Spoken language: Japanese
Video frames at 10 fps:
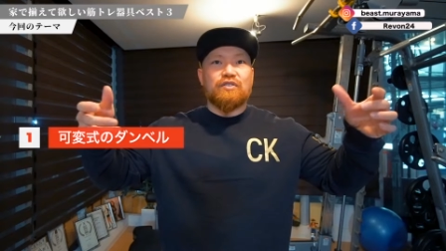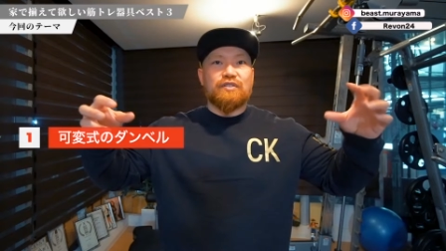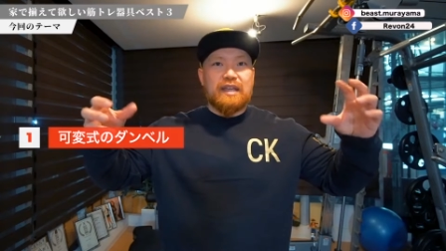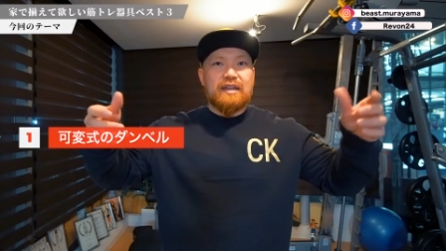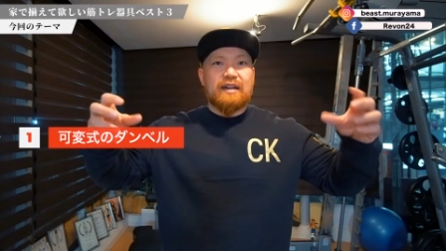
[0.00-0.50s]
く
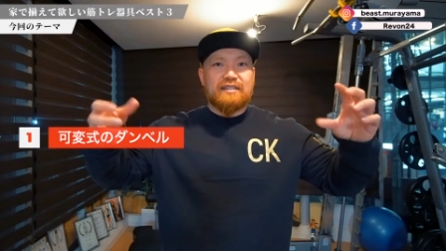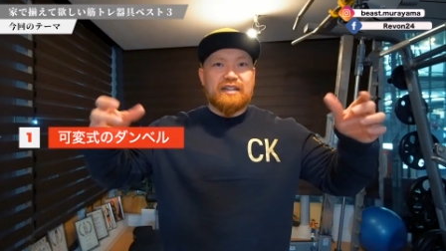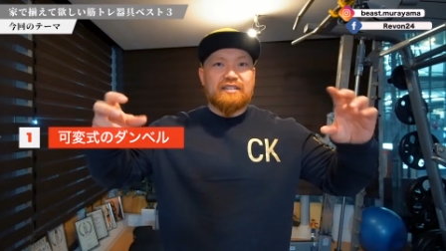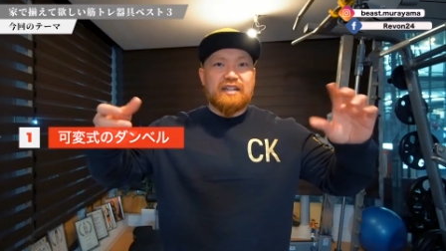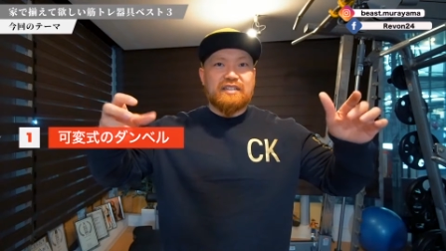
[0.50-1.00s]
るね
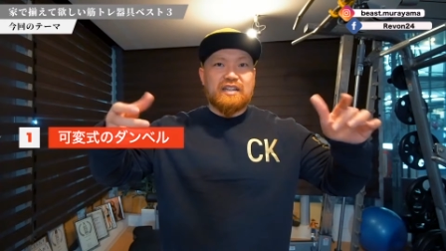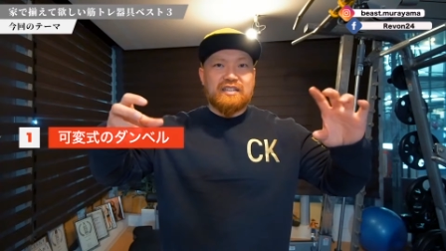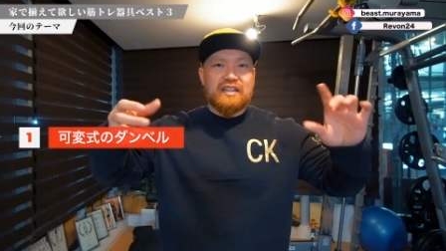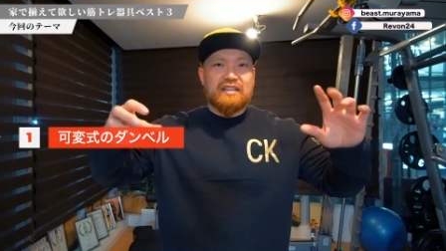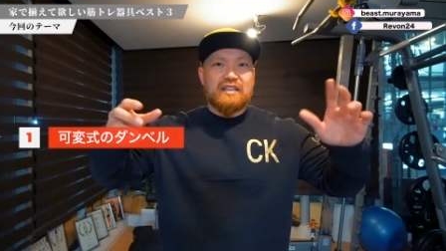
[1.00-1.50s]

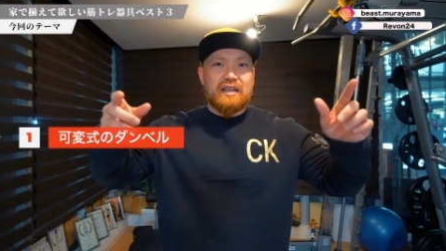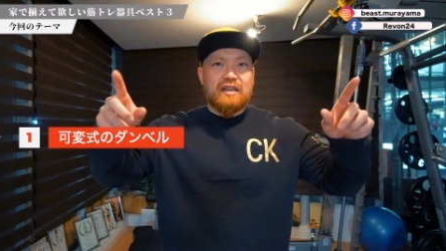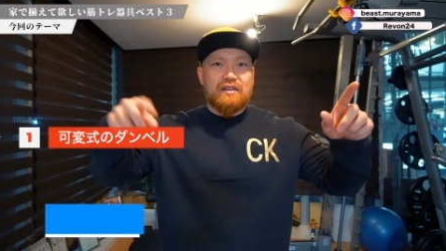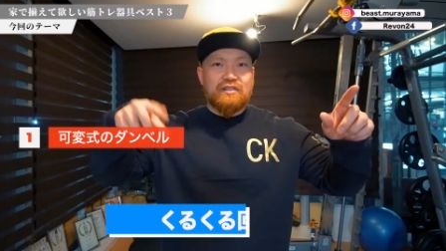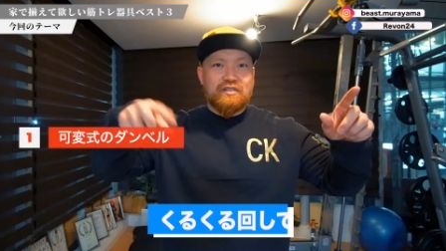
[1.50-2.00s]
カシャカシャカシャカシャっ
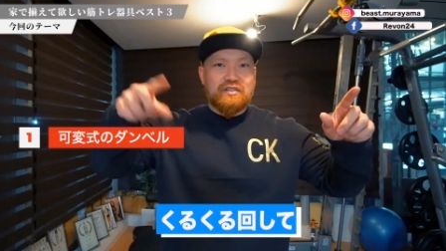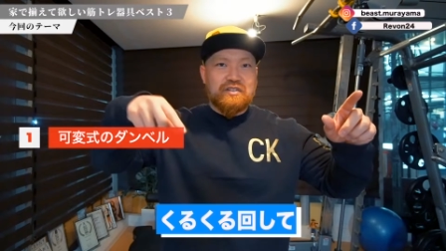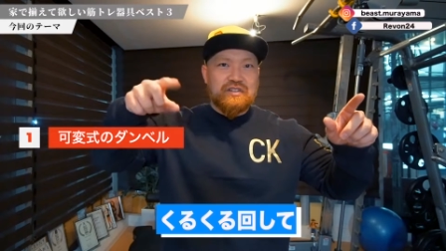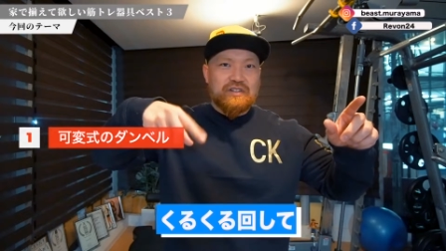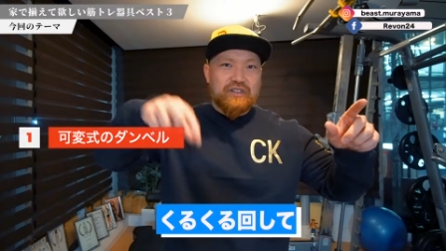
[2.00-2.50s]
てくるくるく
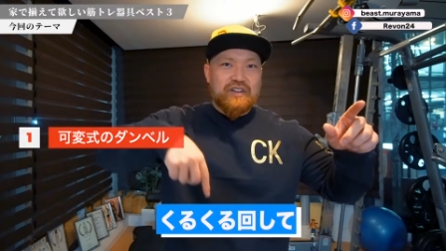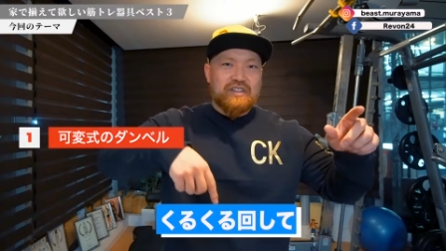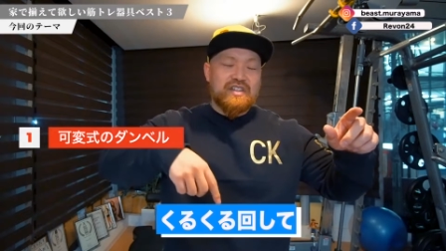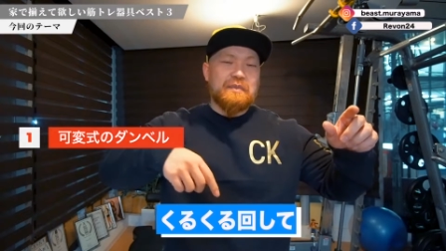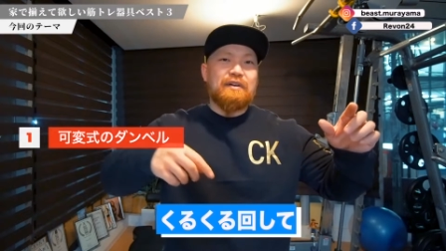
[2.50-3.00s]
るくるく
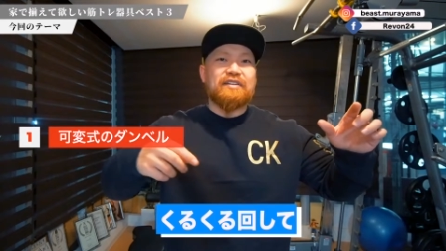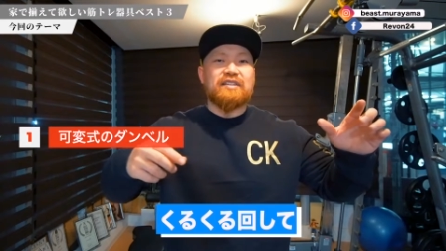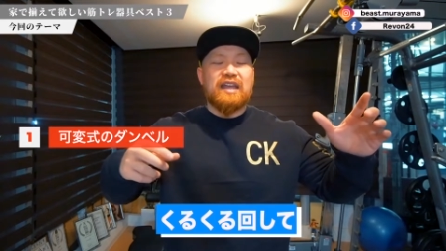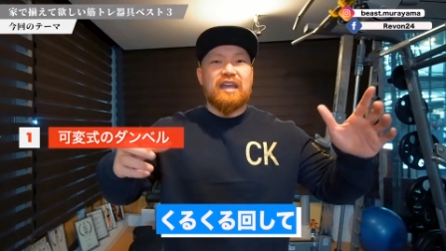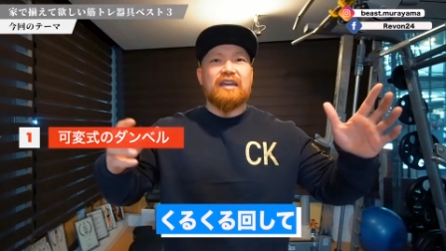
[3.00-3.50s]
るっと回し
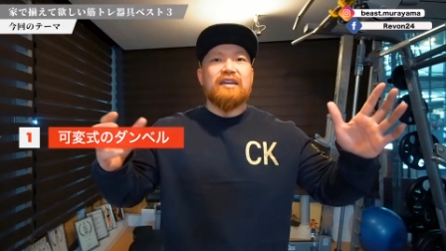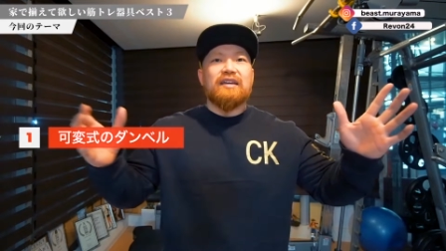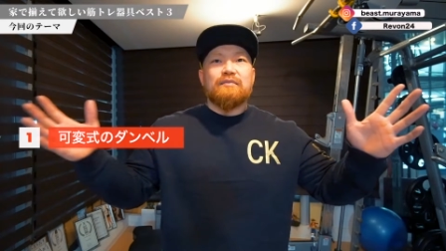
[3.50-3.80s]
て、